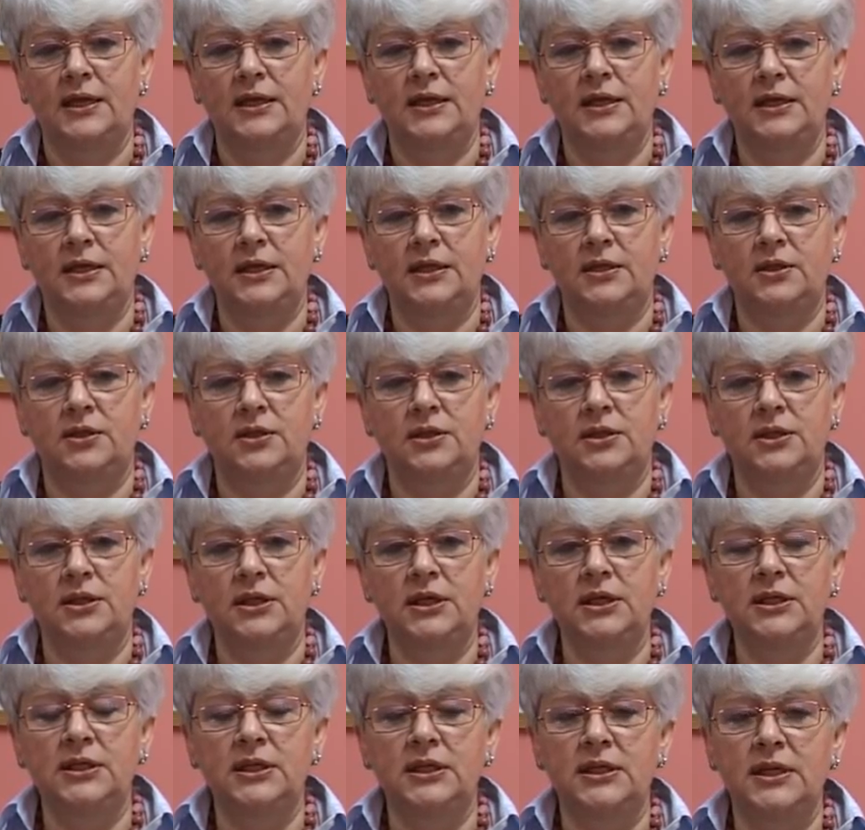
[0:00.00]
I
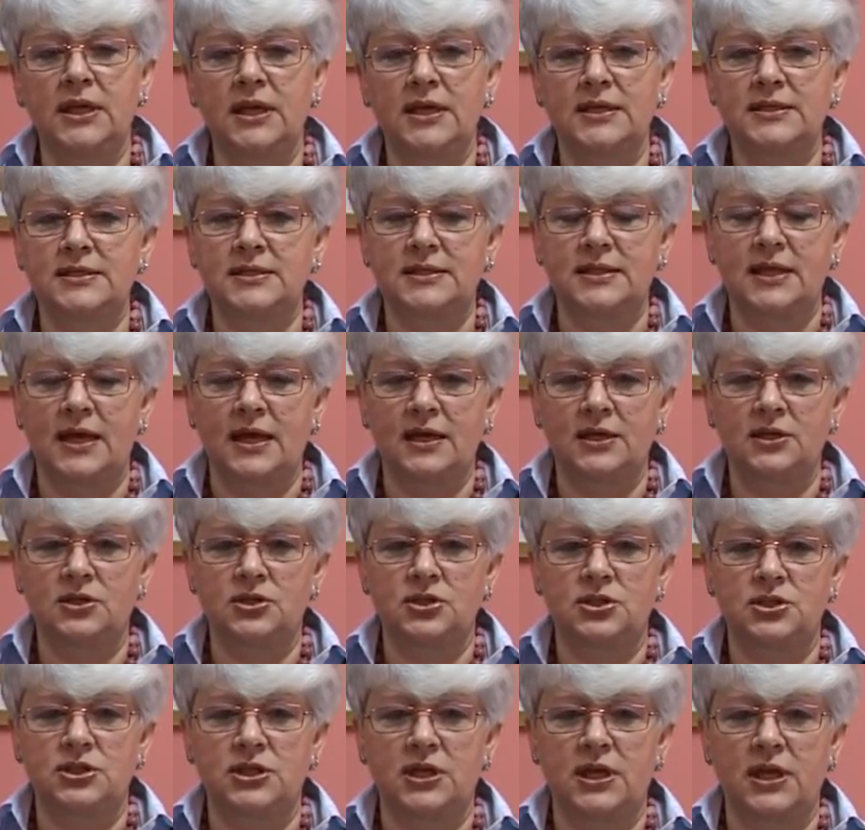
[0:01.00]
nigdy nie jest tak,
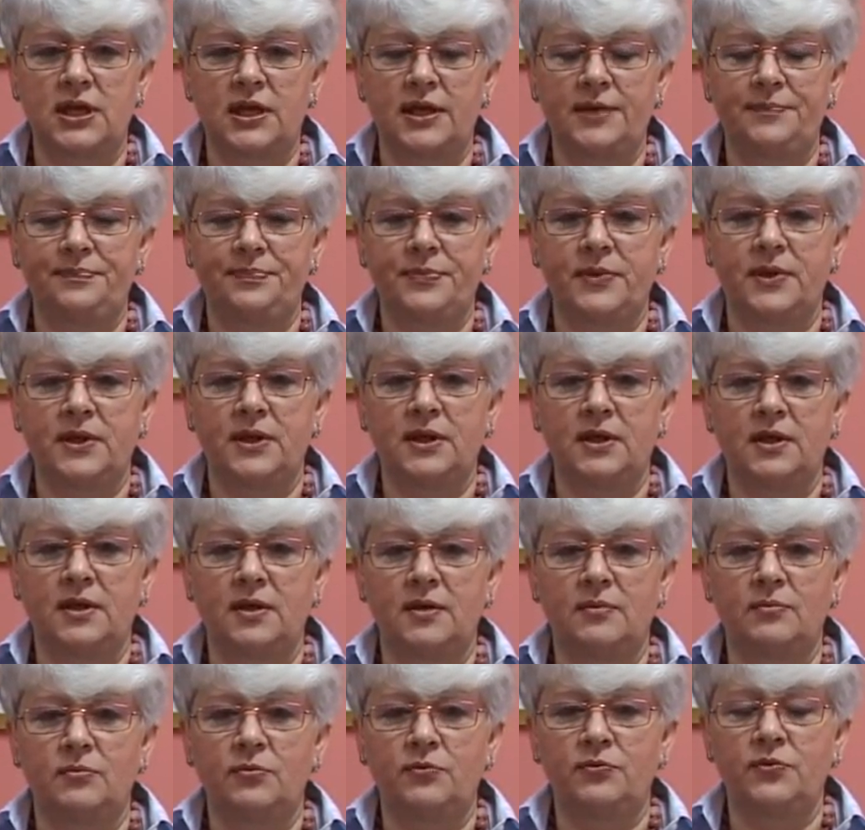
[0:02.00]
że
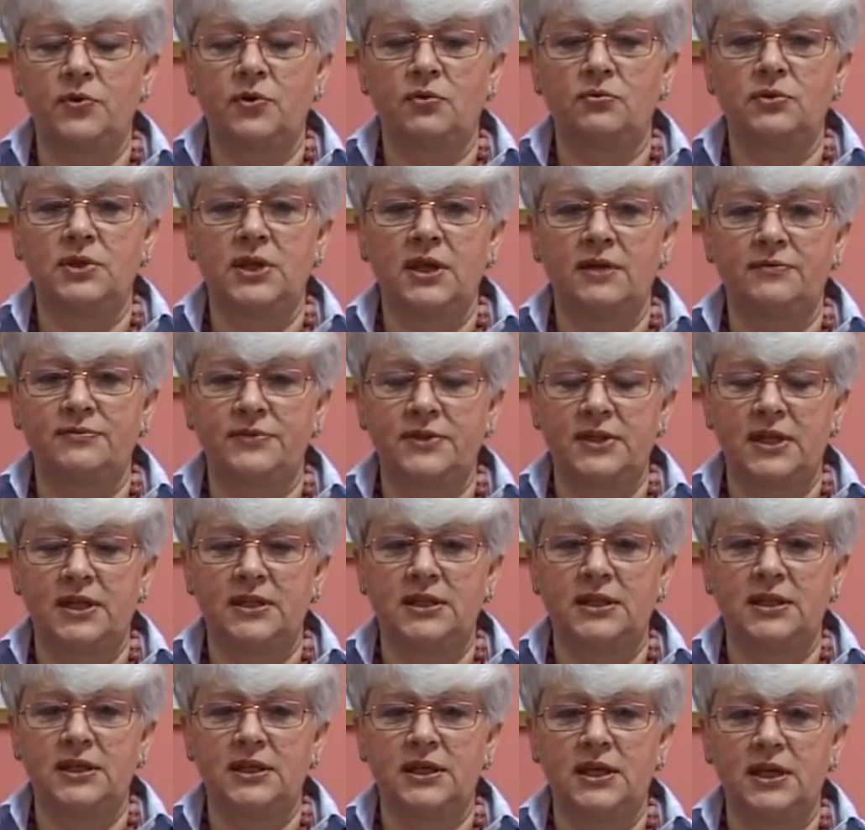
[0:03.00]
y, mówią nie
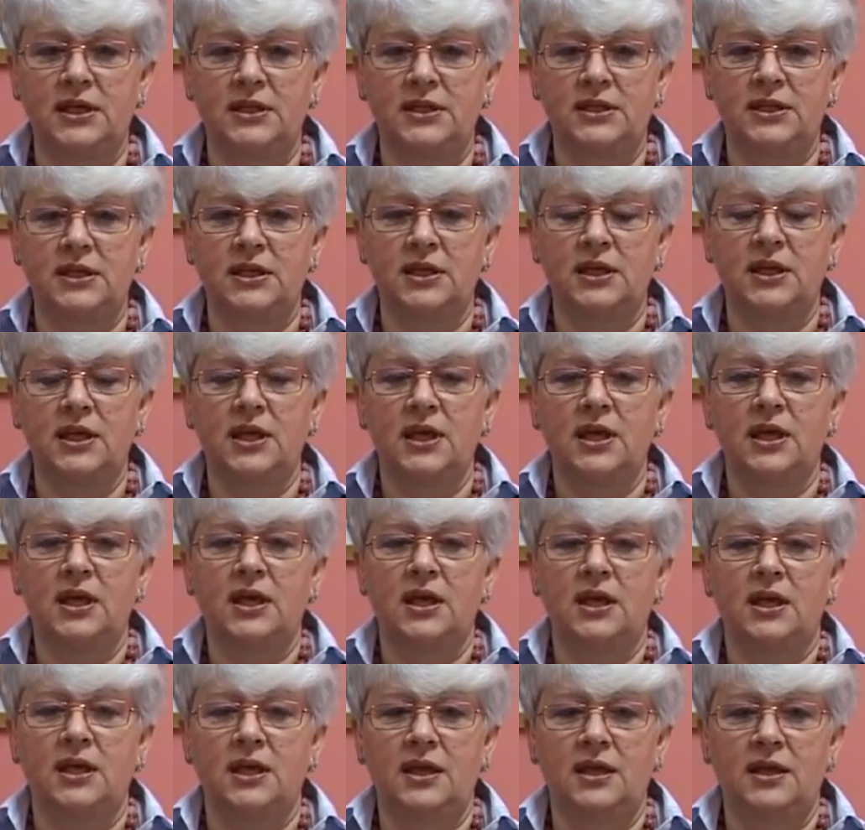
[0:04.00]
wtedy, kiedy
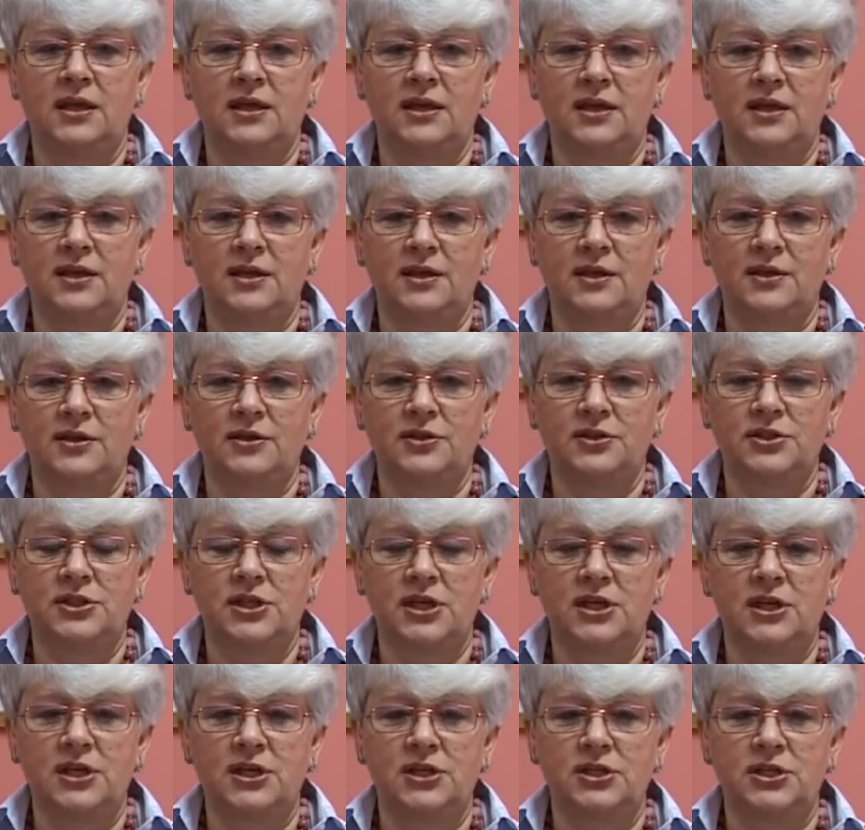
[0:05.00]

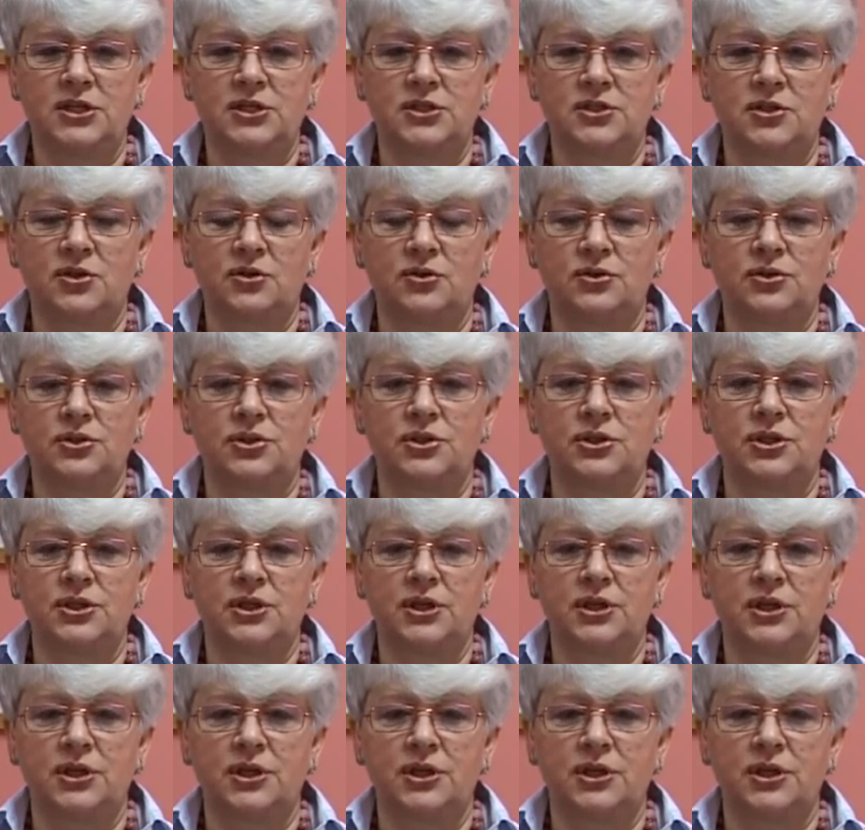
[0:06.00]
dzieje się coś,